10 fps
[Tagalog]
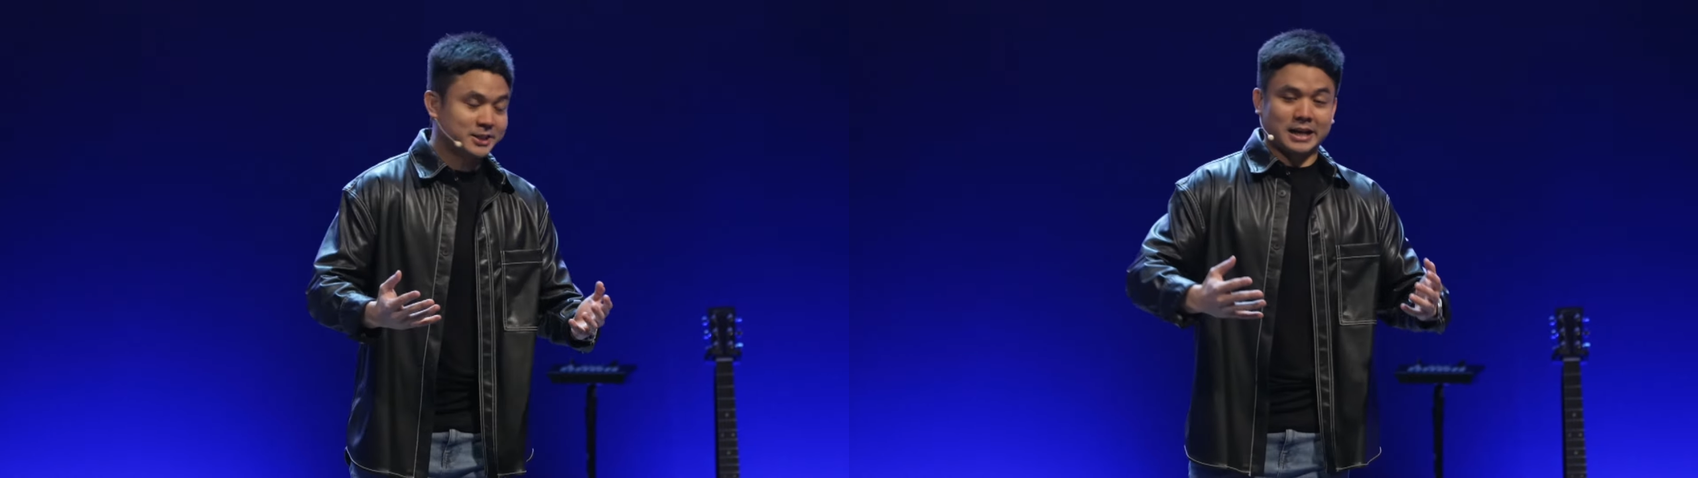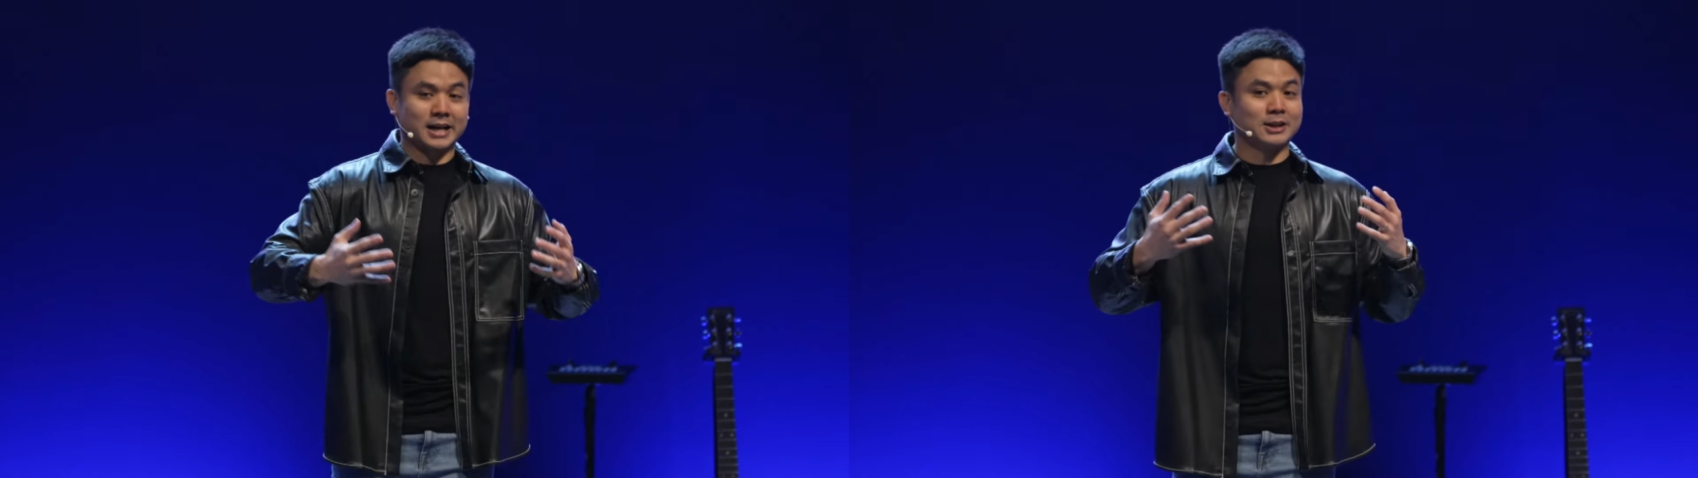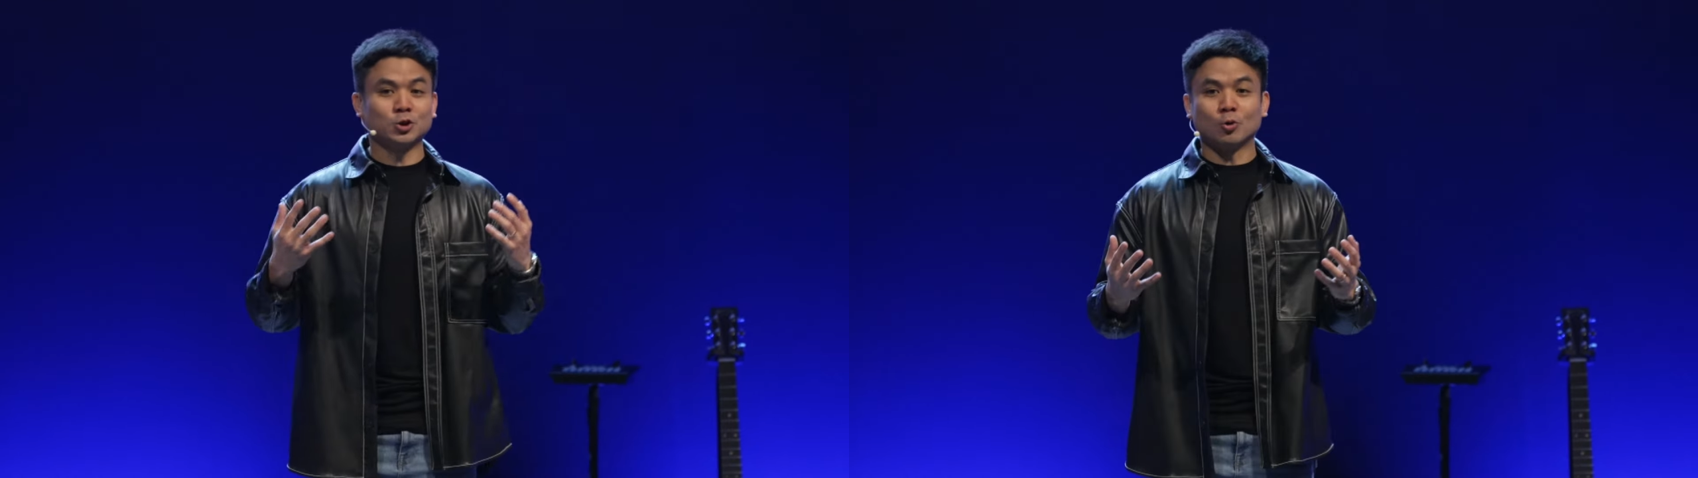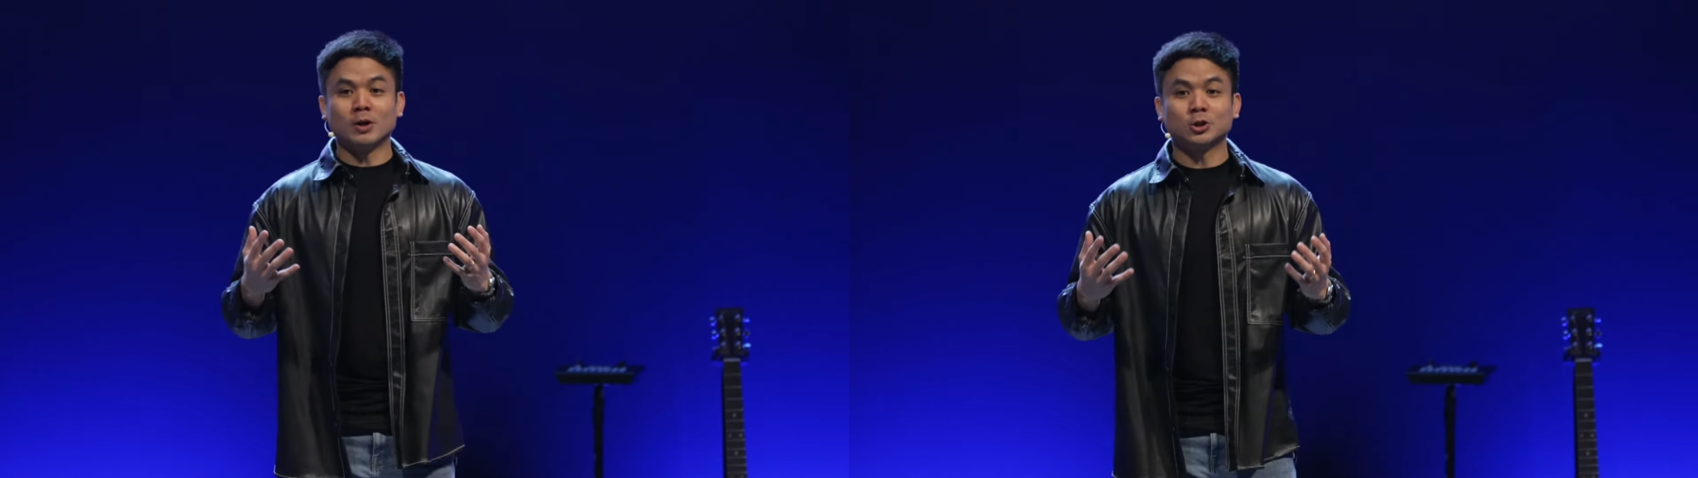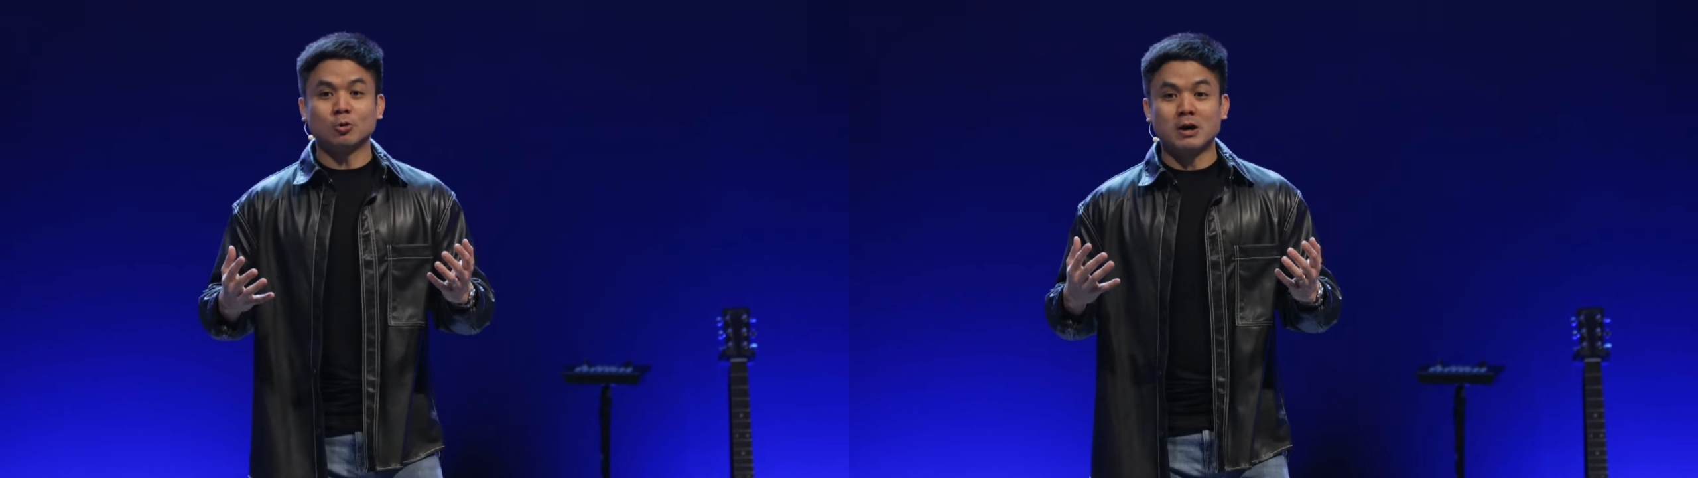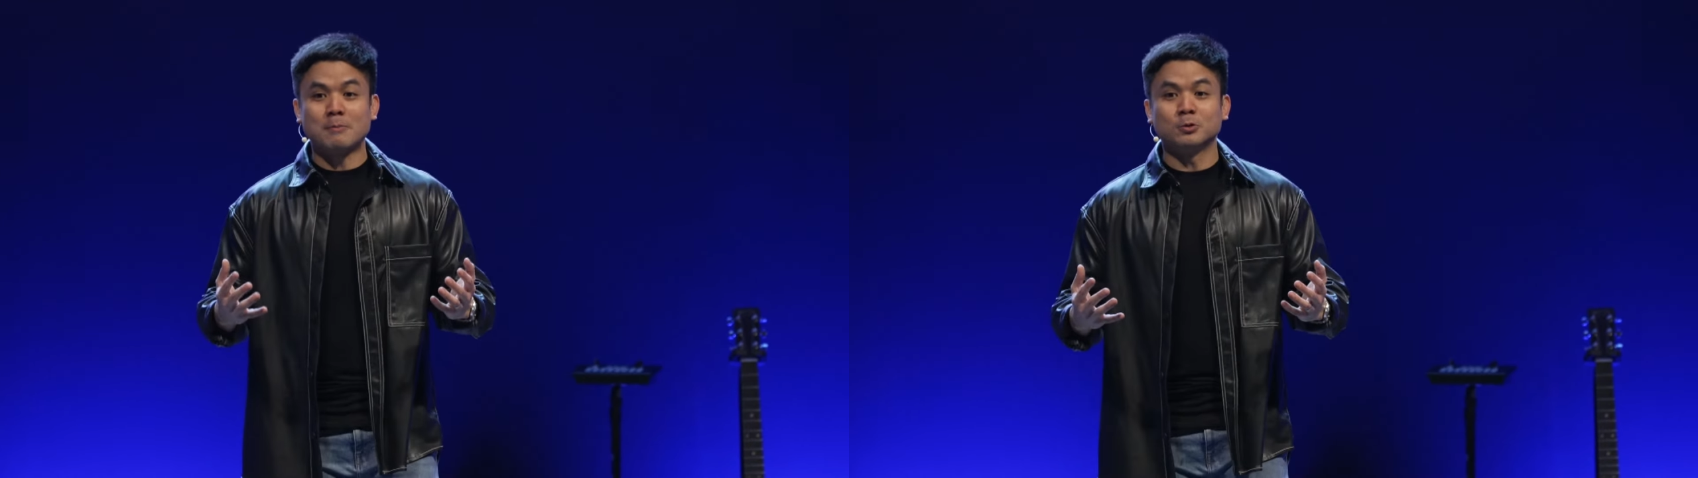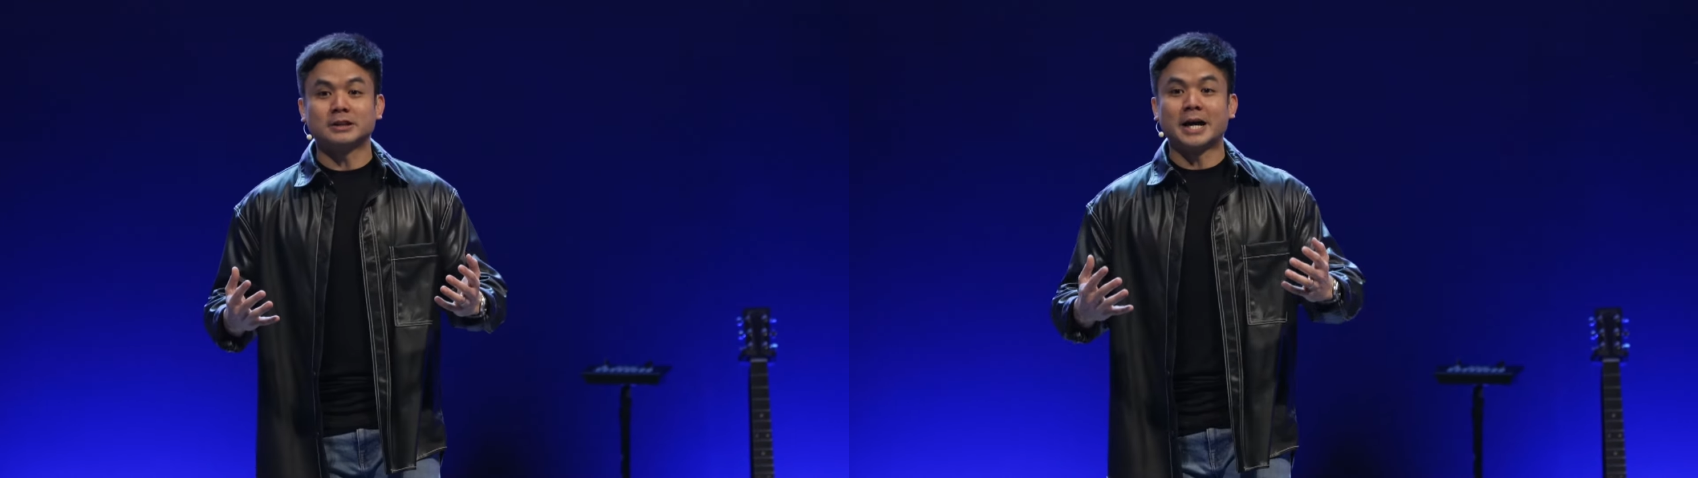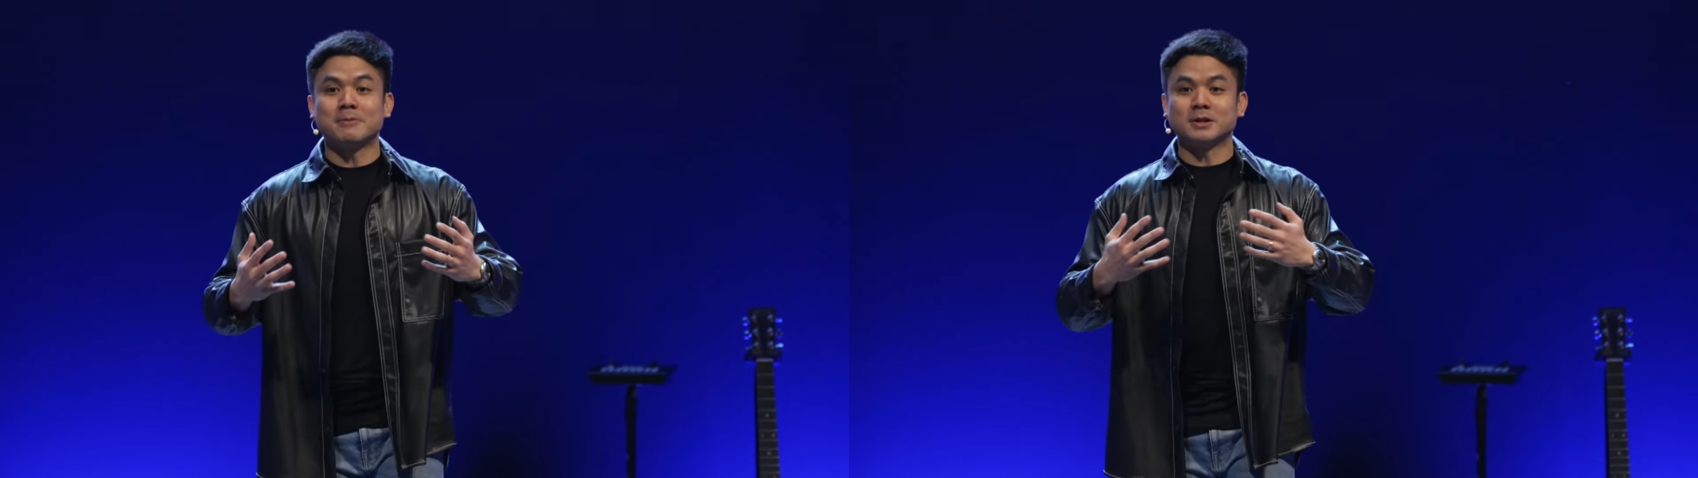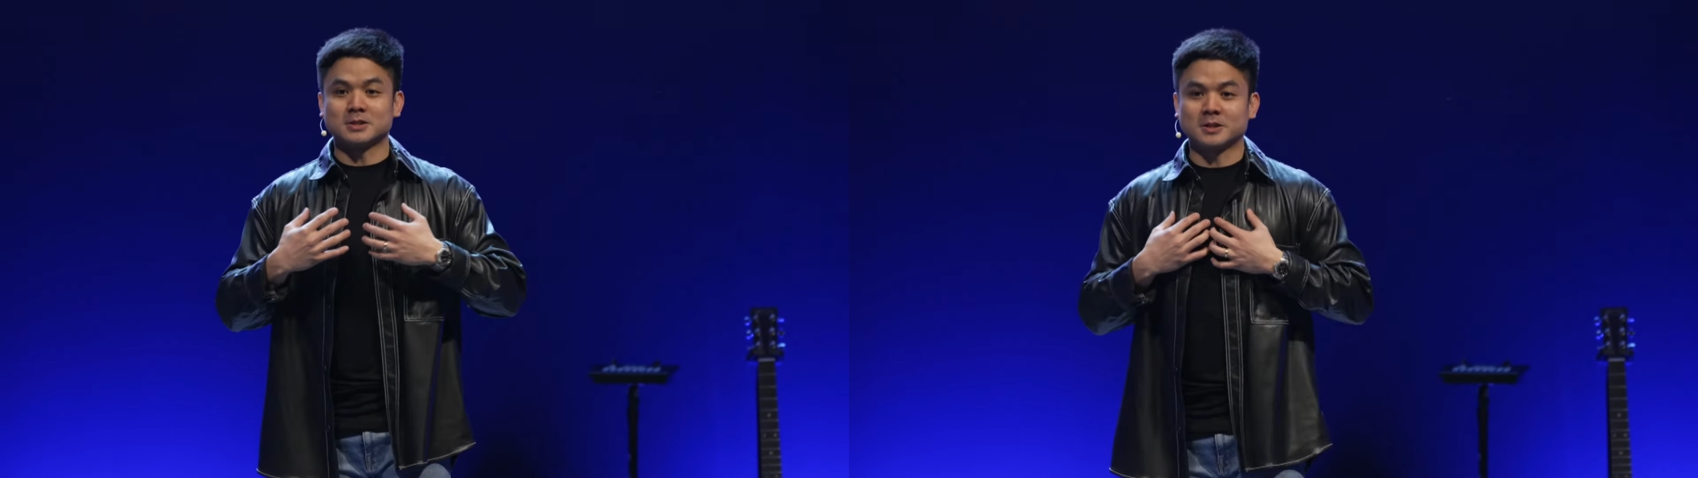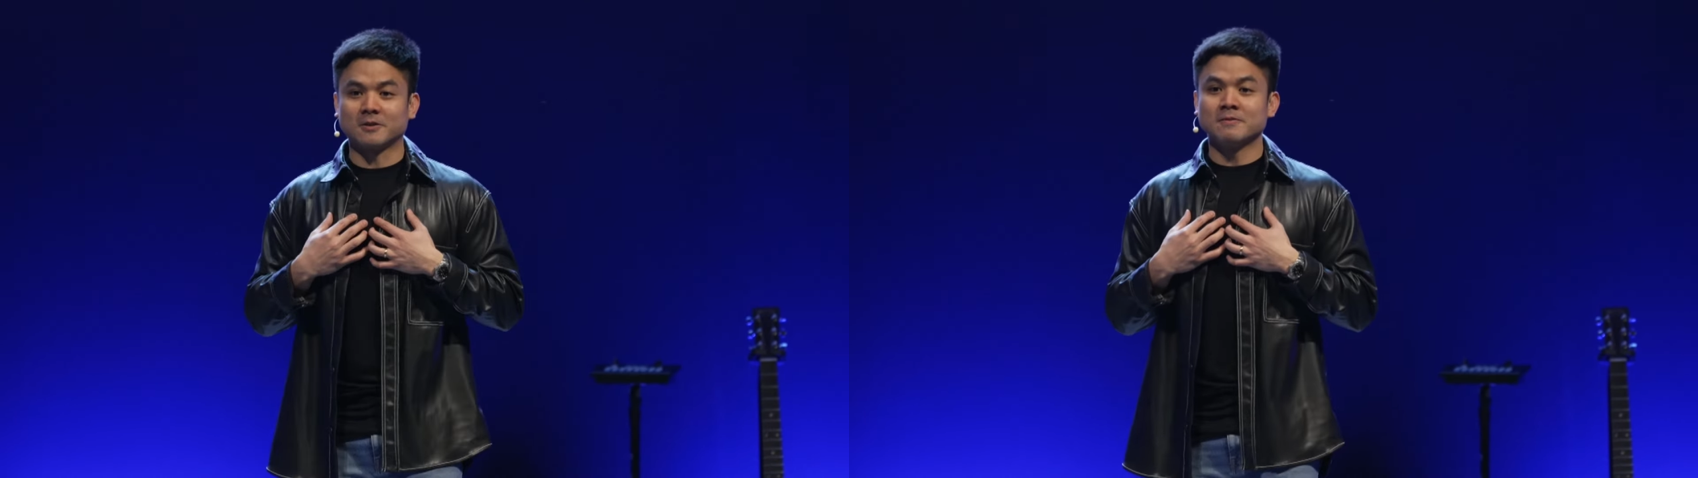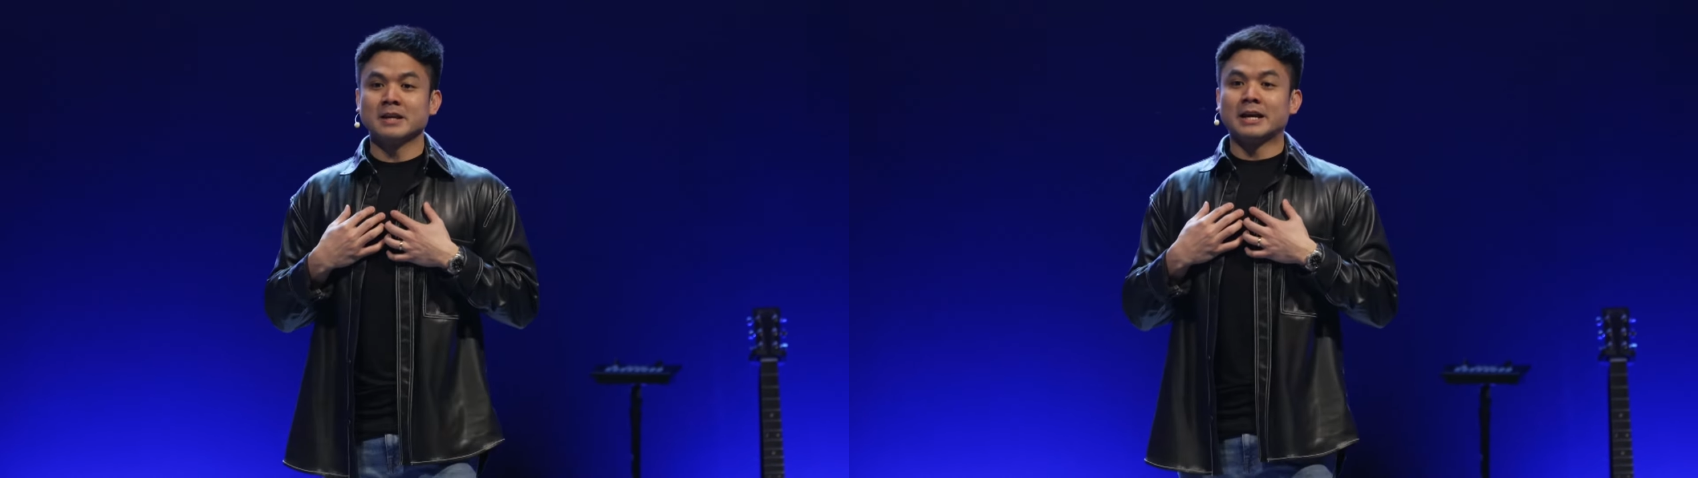talagang tuwan-tuwa po tayo mag-serve.